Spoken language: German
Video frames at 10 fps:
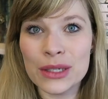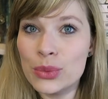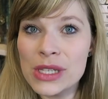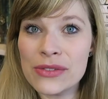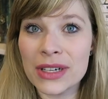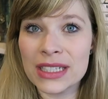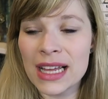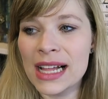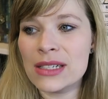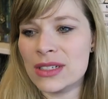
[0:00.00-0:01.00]
in Will
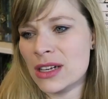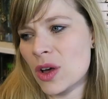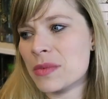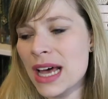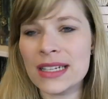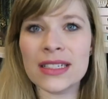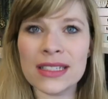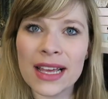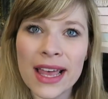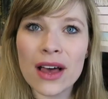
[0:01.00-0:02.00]
verknallt und dann kommt Hunter
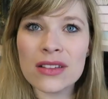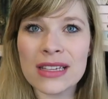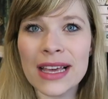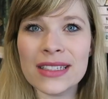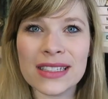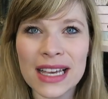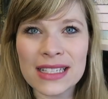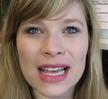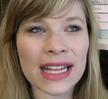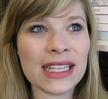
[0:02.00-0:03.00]
daher und zeigt
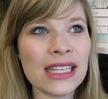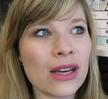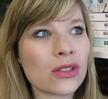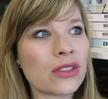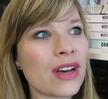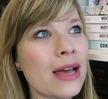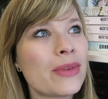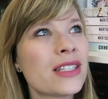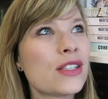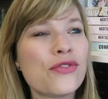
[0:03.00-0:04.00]
Interesse an ihr und auf
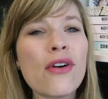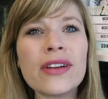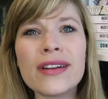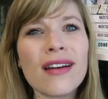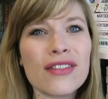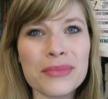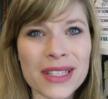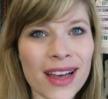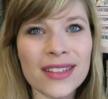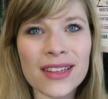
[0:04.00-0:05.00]
einmal ist sie voll in love
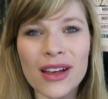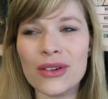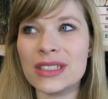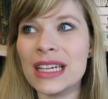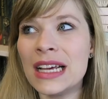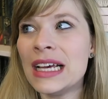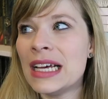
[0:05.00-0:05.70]
mit Hunter und